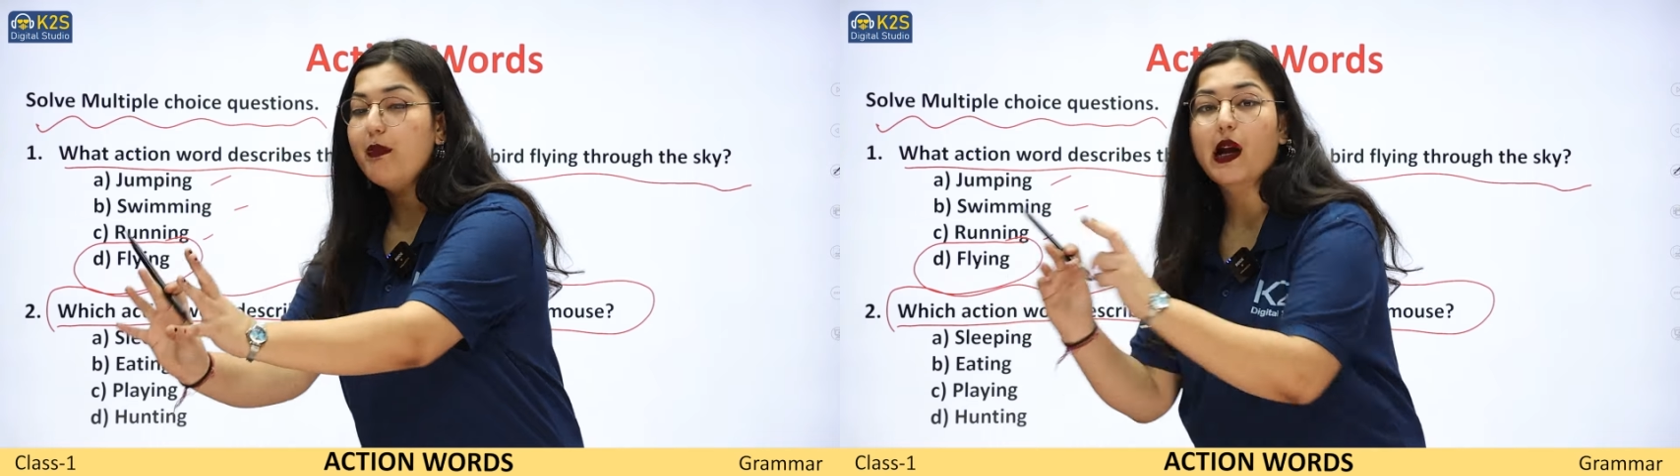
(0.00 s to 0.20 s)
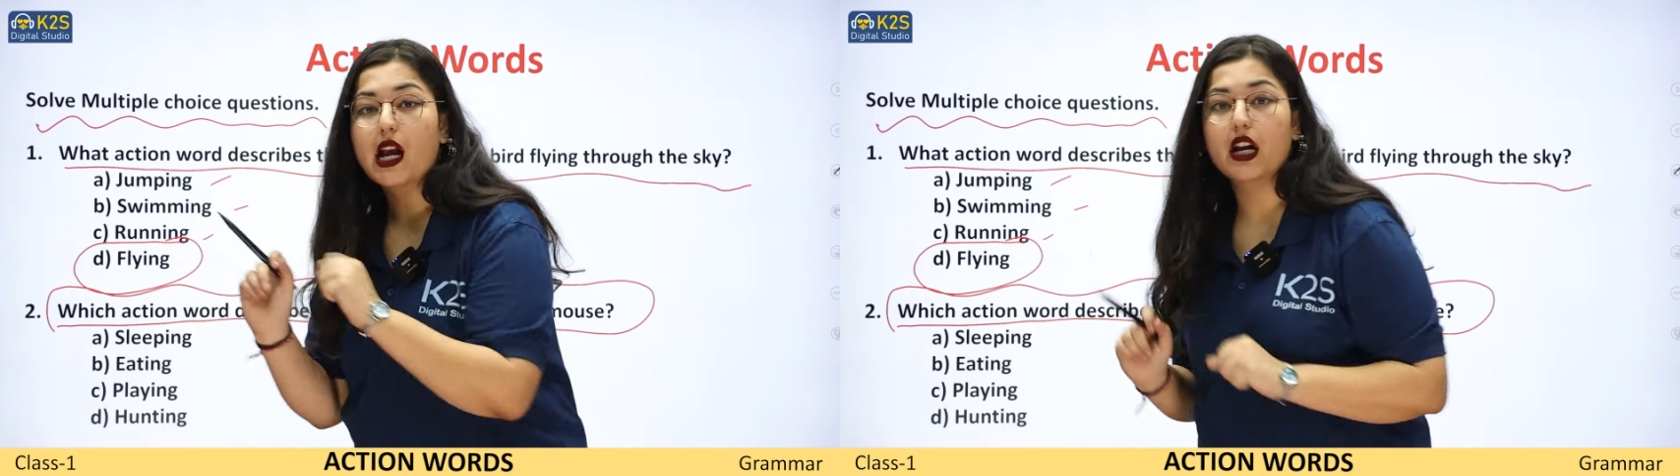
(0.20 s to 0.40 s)
को
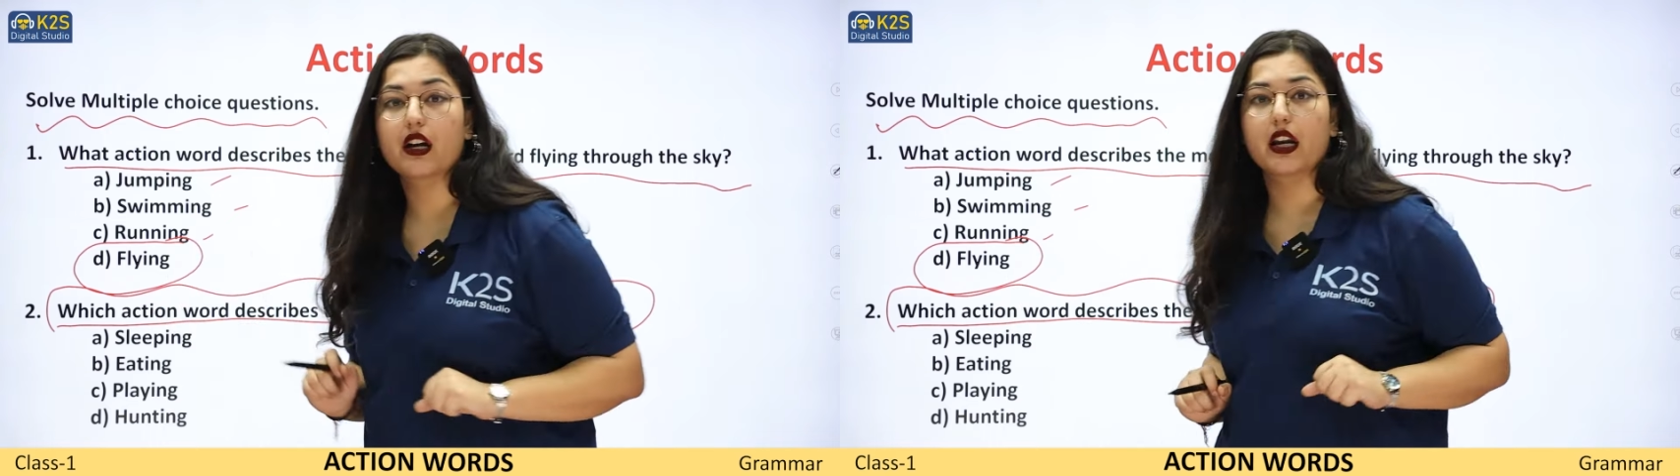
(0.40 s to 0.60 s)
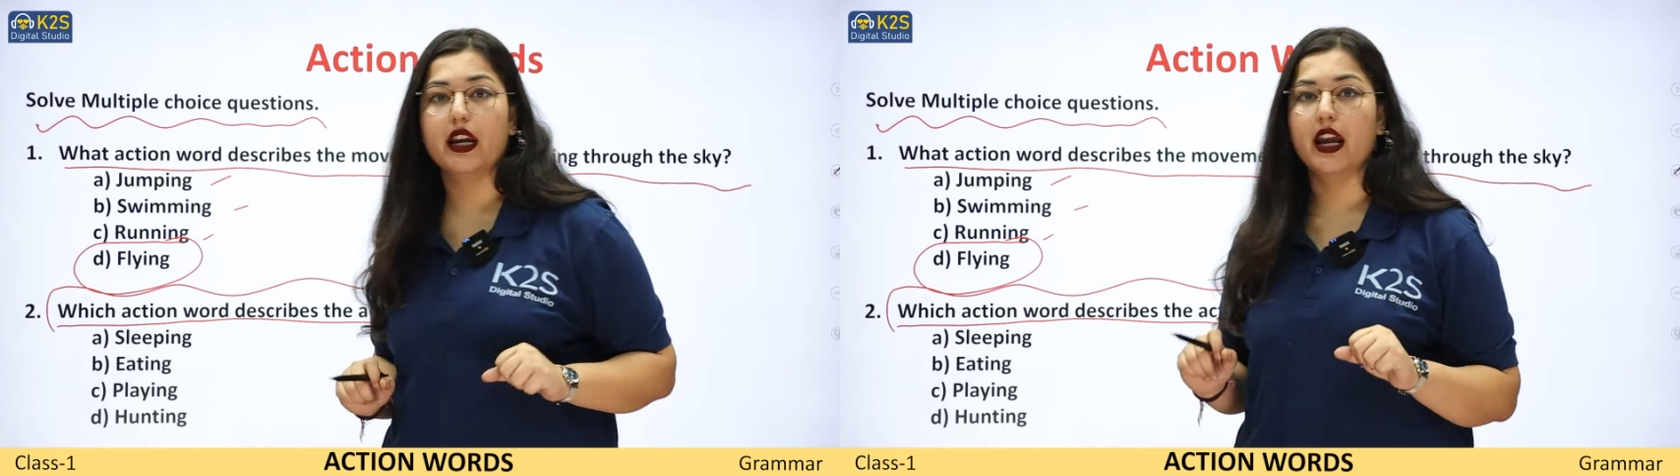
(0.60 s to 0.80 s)

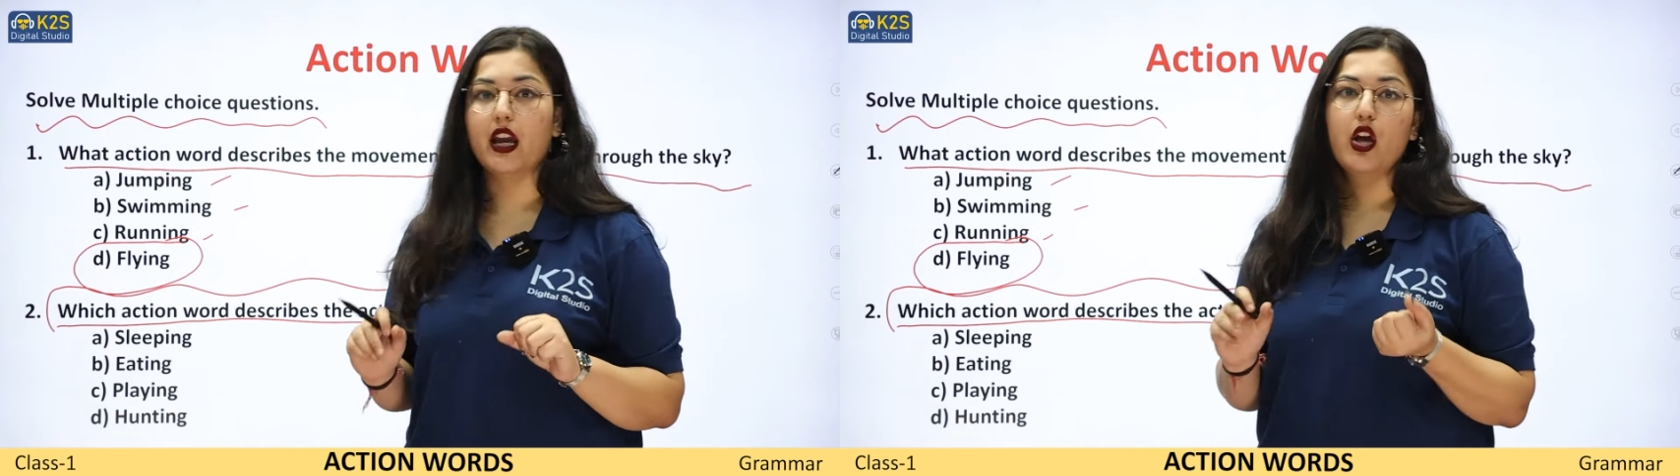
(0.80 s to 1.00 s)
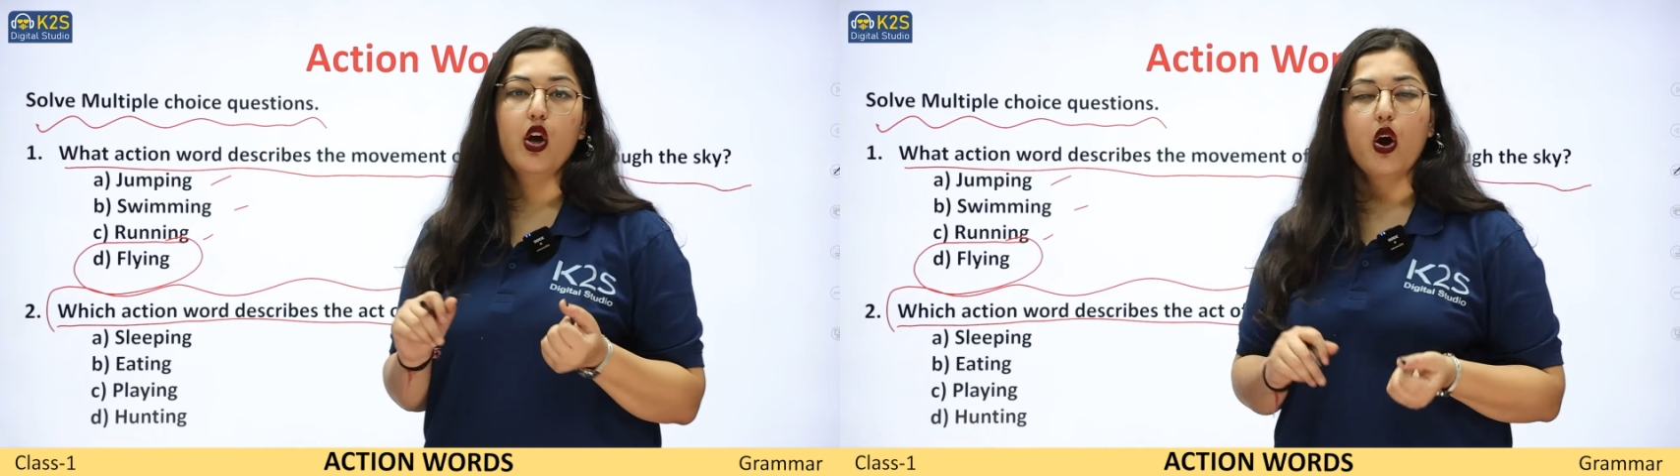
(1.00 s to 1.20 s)
पकड़ रही है